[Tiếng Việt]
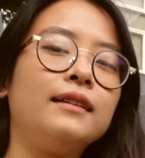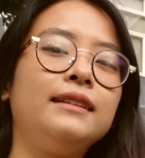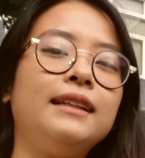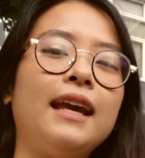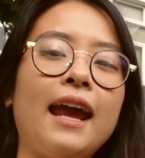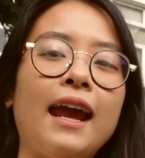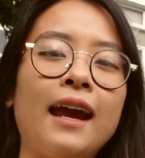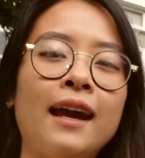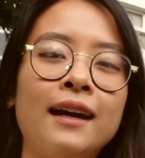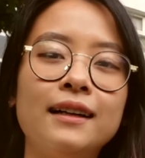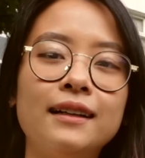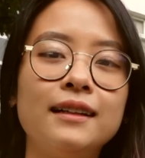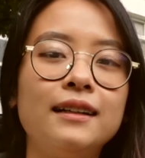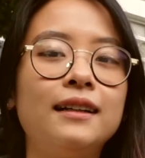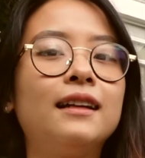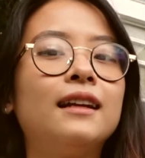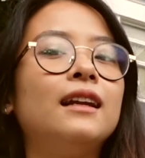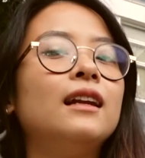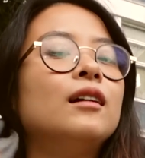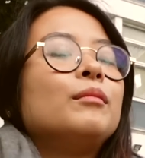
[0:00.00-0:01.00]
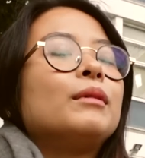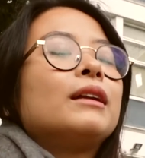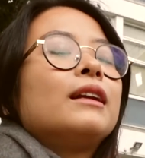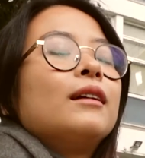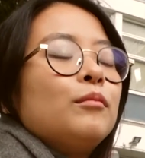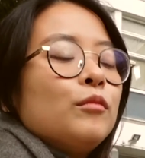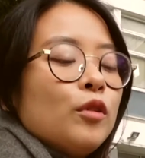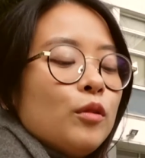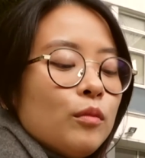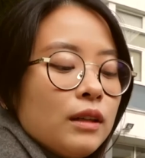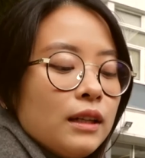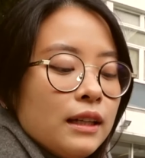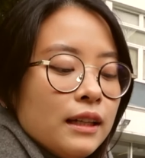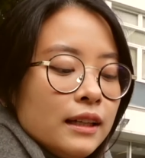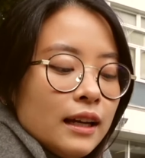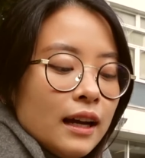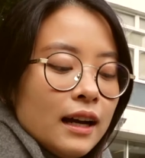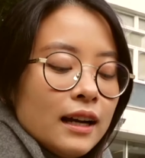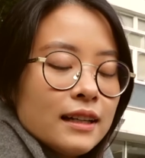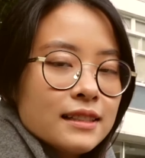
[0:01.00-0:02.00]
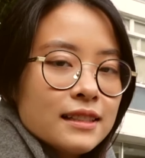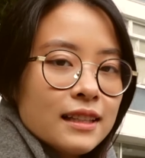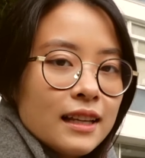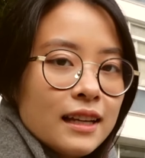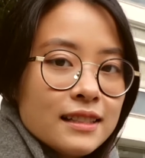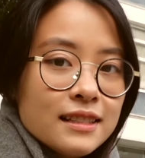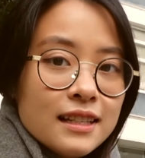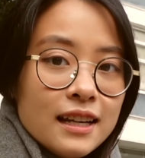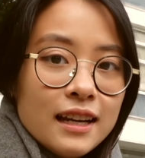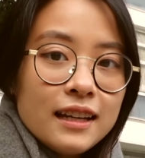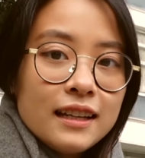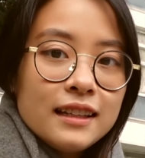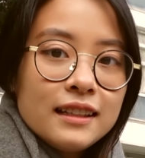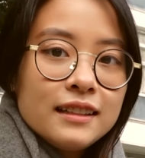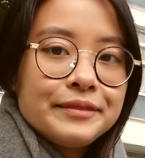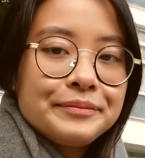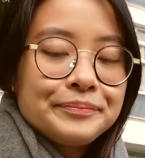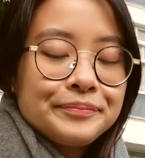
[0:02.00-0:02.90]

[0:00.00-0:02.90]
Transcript: nhẹ, nên là mình đã mua một ly ice latte,